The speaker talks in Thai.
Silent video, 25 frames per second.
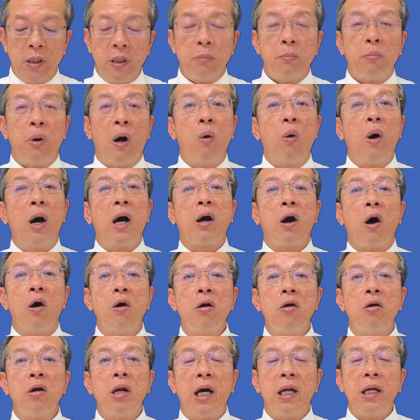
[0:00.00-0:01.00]
เพราะว่าเขา
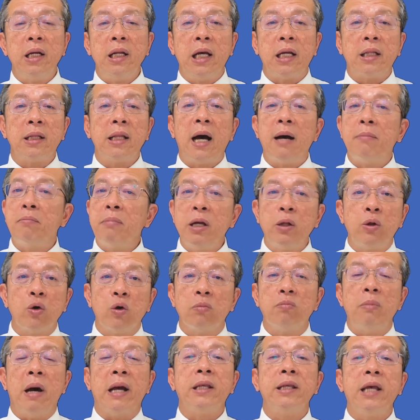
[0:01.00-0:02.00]
เหล่านั้นเนี่ย ถ้าไม่ถูก
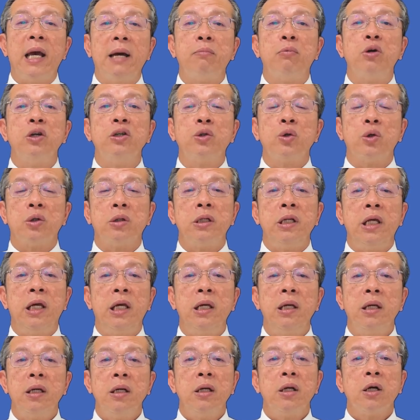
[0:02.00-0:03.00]
แบ่งแยกบริสุทธิ์นี้
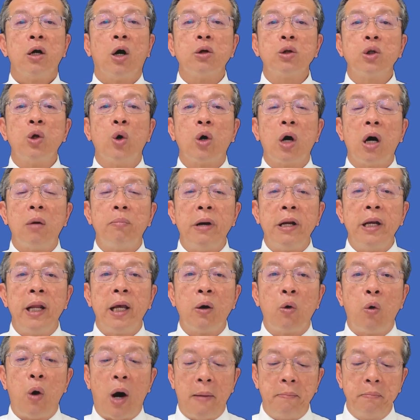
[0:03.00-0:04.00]
เขาตกเข้าไปใน
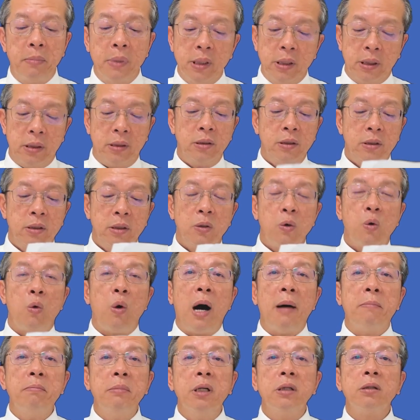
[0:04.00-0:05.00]
ความมืด ค
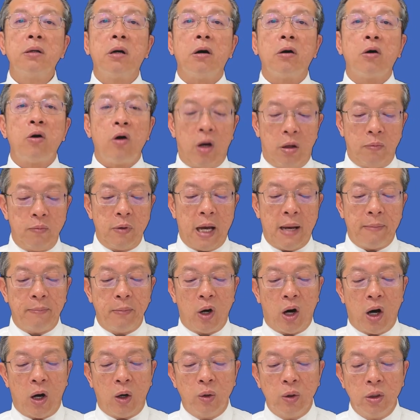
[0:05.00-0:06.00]
วามมืดก็ครอบงำ
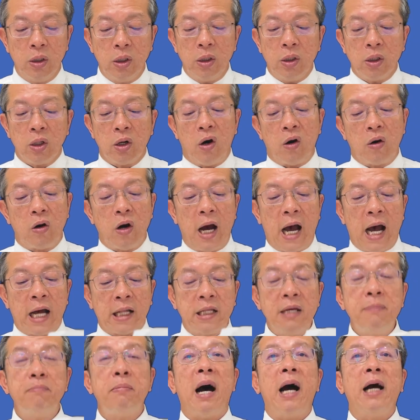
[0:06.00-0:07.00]
เขาเขาก็อ
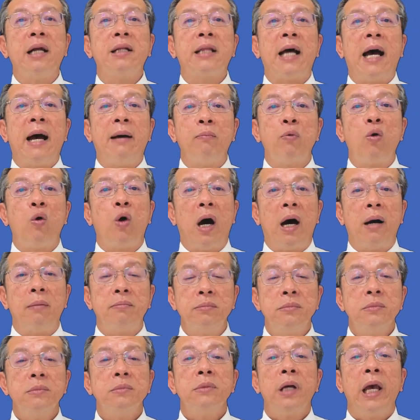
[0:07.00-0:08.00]
ธิบายตามความ
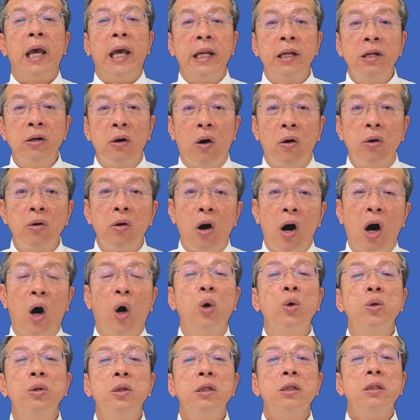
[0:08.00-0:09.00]
เห็นของเขา
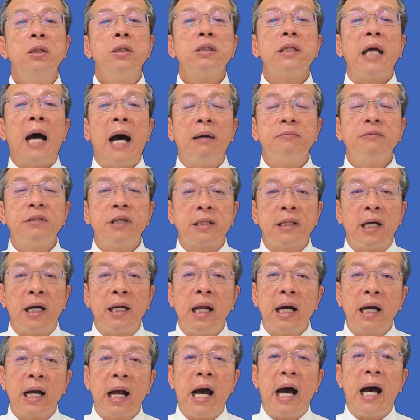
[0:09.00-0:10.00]
ตามสถา
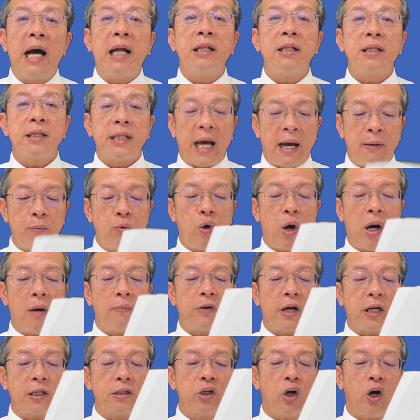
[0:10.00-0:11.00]
นการณ์ ตามความ
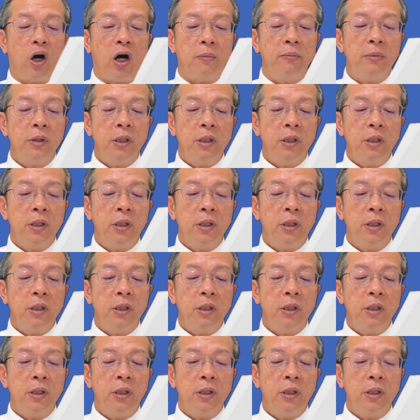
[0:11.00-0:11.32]
รักชอบ